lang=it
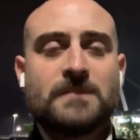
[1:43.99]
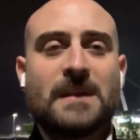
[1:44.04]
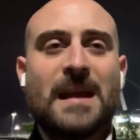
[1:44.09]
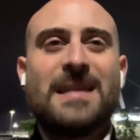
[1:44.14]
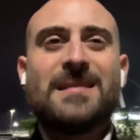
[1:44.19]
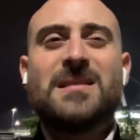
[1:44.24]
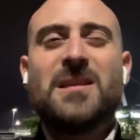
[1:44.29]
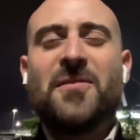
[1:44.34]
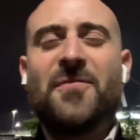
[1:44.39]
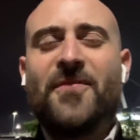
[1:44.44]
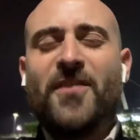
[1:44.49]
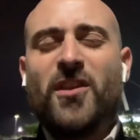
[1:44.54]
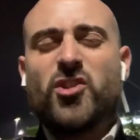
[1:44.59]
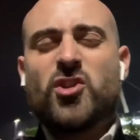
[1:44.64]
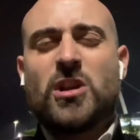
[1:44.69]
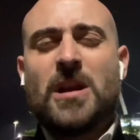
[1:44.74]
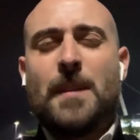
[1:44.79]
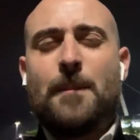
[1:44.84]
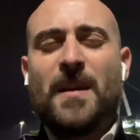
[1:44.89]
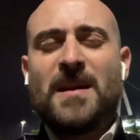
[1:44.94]
è
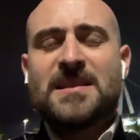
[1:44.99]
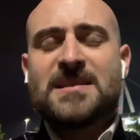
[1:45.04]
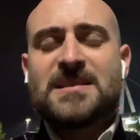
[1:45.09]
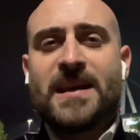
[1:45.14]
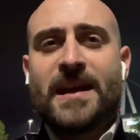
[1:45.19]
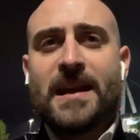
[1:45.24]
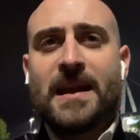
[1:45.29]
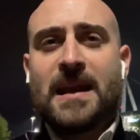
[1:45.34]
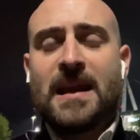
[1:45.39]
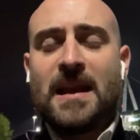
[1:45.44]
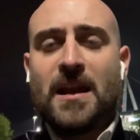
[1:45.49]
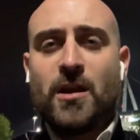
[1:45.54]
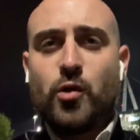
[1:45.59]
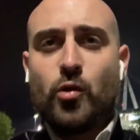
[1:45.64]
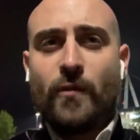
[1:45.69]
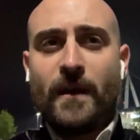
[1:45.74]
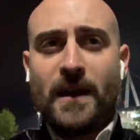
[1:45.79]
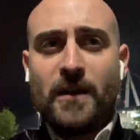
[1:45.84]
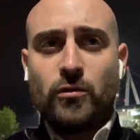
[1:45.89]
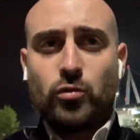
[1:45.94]
difficile pensare che la
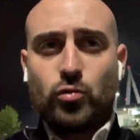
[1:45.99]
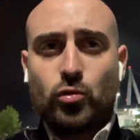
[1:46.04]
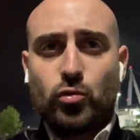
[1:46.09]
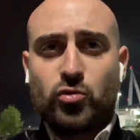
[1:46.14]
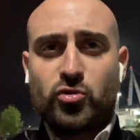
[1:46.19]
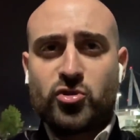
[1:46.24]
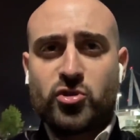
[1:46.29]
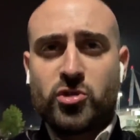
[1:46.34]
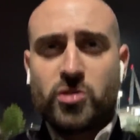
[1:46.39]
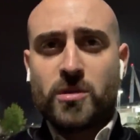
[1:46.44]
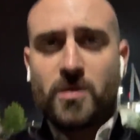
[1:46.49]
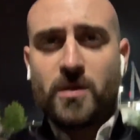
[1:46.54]
Juventus